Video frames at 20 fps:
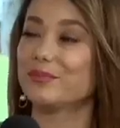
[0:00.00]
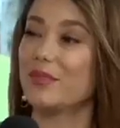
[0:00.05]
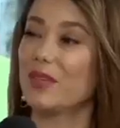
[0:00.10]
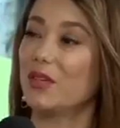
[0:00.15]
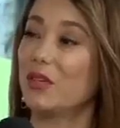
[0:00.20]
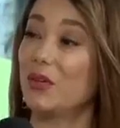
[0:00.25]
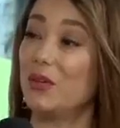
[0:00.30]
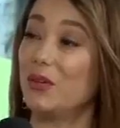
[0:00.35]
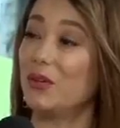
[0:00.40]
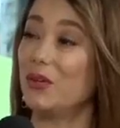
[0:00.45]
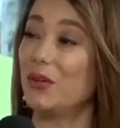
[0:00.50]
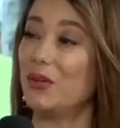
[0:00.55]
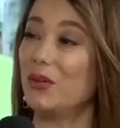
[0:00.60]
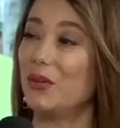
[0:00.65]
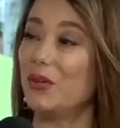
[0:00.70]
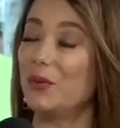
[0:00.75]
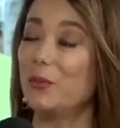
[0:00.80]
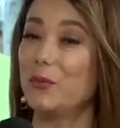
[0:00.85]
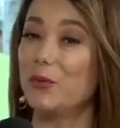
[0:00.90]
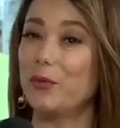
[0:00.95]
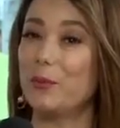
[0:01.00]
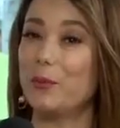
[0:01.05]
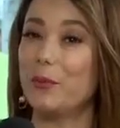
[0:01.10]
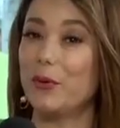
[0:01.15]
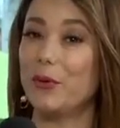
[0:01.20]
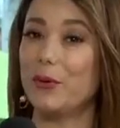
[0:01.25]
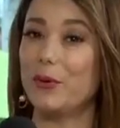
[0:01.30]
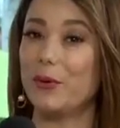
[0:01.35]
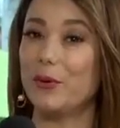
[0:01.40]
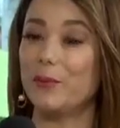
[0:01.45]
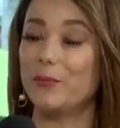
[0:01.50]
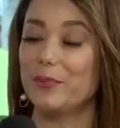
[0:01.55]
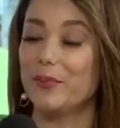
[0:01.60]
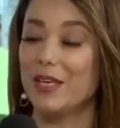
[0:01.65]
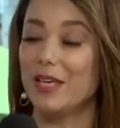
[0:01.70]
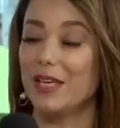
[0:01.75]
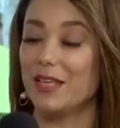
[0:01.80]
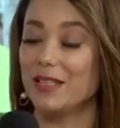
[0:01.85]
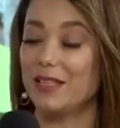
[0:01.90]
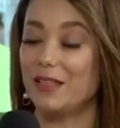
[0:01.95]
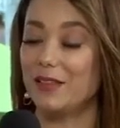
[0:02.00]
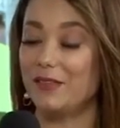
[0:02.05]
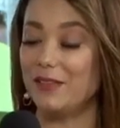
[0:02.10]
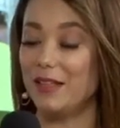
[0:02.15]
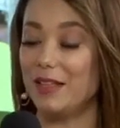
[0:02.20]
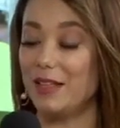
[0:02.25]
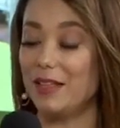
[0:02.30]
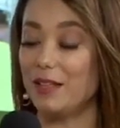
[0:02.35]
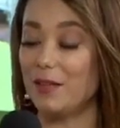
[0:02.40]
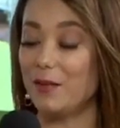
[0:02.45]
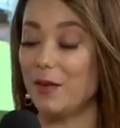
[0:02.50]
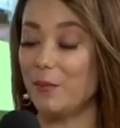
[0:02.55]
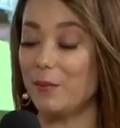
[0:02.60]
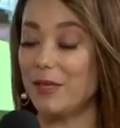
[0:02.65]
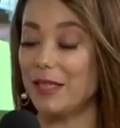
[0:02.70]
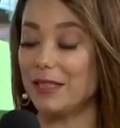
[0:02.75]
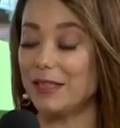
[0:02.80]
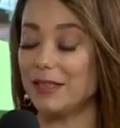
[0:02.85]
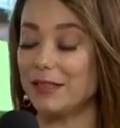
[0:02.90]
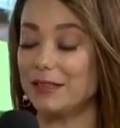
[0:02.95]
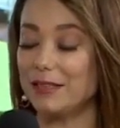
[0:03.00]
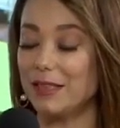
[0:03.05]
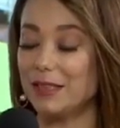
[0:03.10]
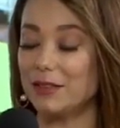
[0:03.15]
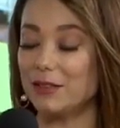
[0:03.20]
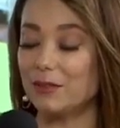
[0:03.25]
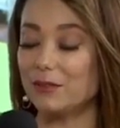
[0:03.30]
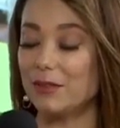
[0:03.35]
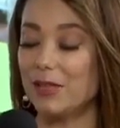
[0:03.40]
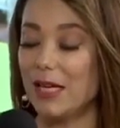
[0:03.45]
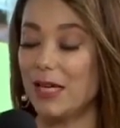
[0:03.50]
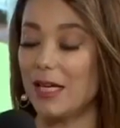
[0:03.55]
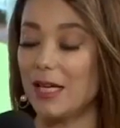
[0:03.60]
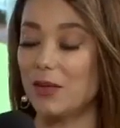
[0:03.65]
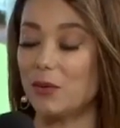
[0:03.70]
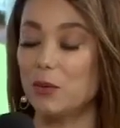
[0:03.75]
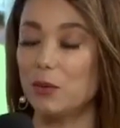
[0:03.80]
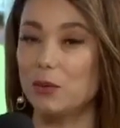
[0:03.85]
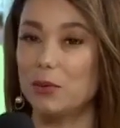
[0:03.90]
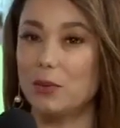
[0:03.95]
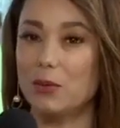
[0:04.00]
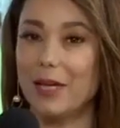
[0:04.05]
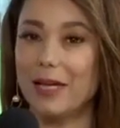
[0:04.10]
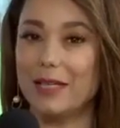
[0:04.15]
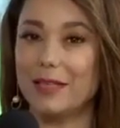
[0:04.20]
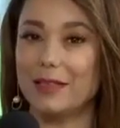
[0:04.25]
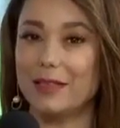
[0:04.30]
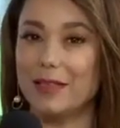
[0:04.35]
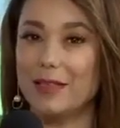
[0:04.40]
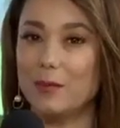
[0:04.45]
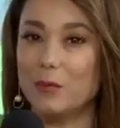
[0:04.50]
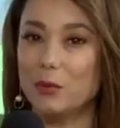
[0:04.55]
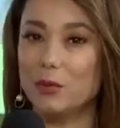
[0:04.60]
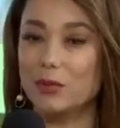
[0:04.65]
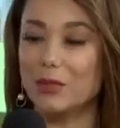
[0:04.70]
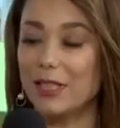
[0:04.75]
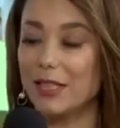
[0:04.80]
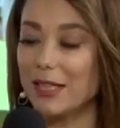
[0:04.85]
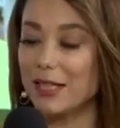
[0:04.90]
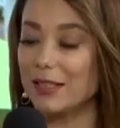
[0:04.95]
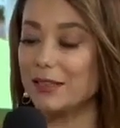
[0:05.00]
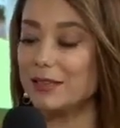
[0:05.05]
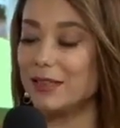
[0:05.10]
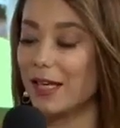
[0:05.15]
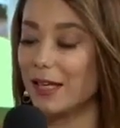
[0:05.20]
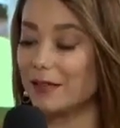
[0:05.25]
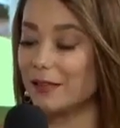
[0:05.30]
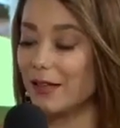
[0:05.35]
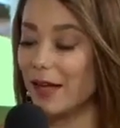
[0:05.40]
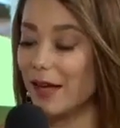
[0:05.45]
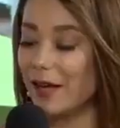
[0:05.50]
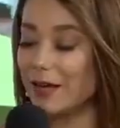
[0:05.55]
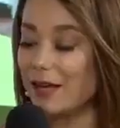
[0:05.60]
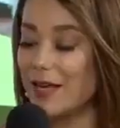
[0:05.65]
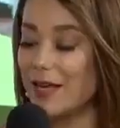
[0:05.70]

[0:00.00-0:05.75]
no, no, no muy poco. Definitivamente sí es una cultura que tenemos que rescatar.